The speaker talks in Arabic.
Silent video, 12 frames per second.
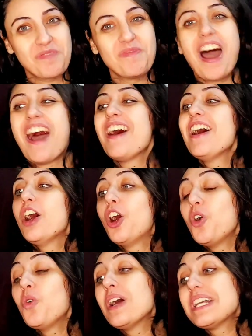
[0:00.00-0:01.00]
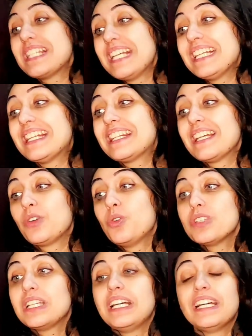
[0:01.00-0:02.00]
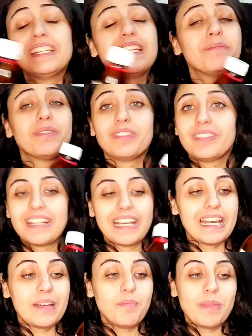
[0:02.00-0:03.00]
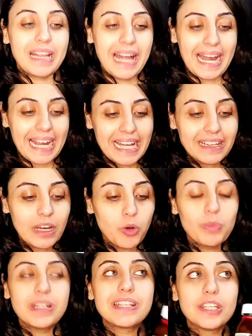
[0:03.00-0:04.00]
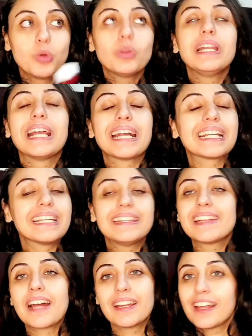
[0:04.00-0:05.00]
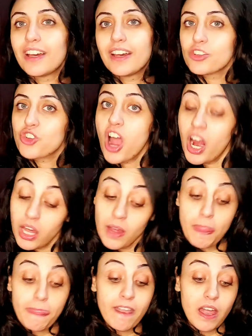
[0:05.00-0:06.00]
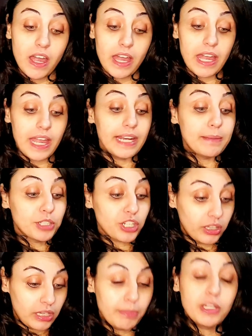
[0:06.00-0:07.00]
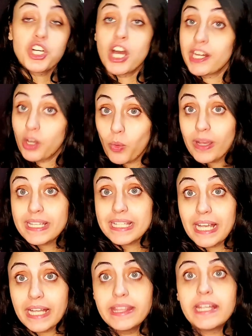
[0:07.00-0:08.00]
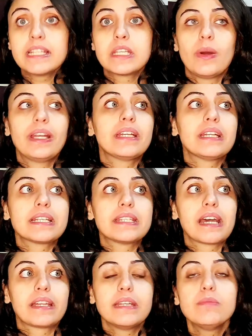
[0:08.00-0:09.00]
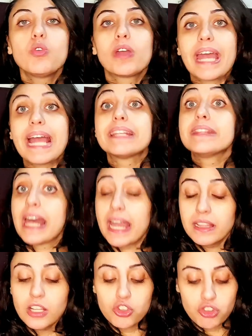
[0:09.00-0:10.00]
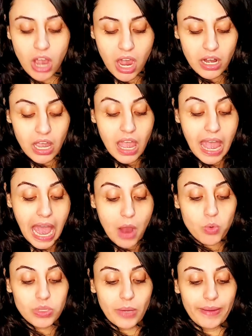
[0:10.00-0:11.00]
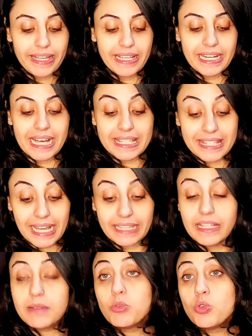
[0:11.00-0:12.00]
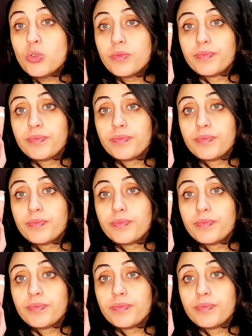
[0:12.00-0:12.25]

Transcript: أربعة هو زيت جوز الهند من من الحاجات او من الزيوت اللي جت جدا على شعري آه، اللي بترطب لي شعري كويس جدا سواء ان انا هستخدمه كدهان للشعر او سواء ان انا هستخدمه